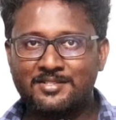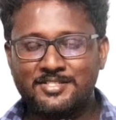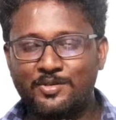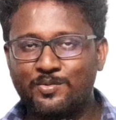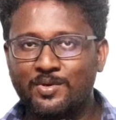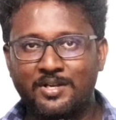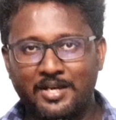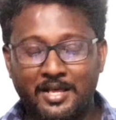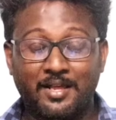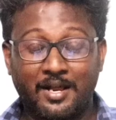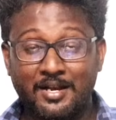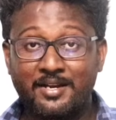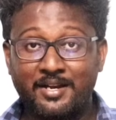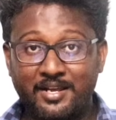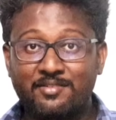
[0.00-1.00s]
ஜிஓவில்
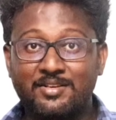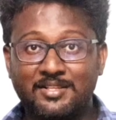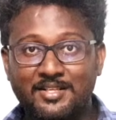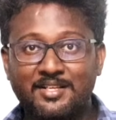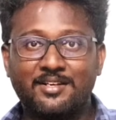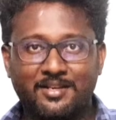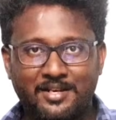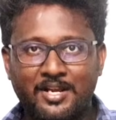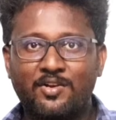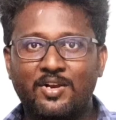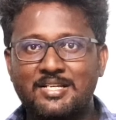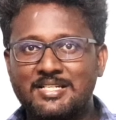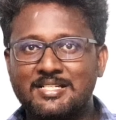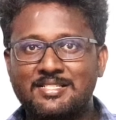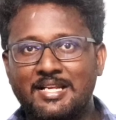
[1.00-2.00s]
ஆல்ரெடி வந்து
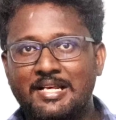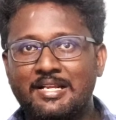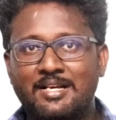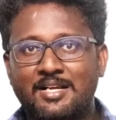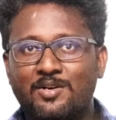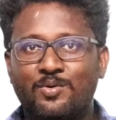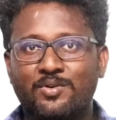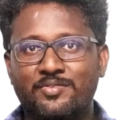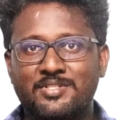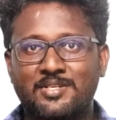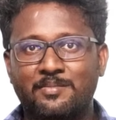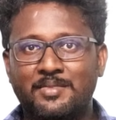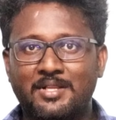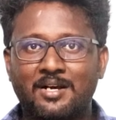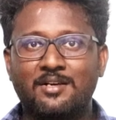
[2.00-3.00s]
ரெகுலேஷன்ஸில் இருக்கிற ஒரு
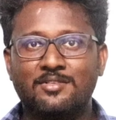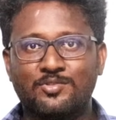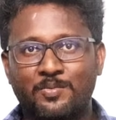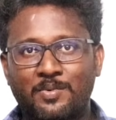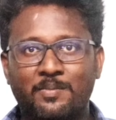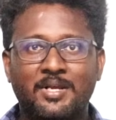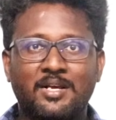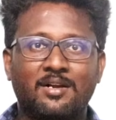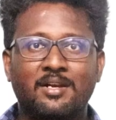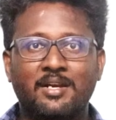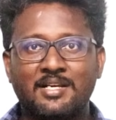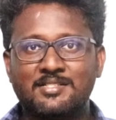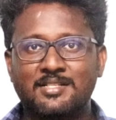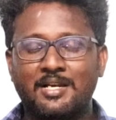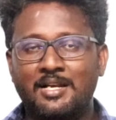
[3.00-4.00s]
விஷயம் தான் ஸோ பப்ளிக்
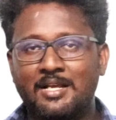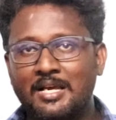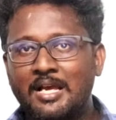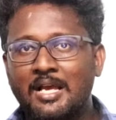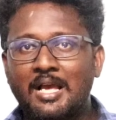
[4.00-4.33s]
ஹாலிடேஸ் அண்டு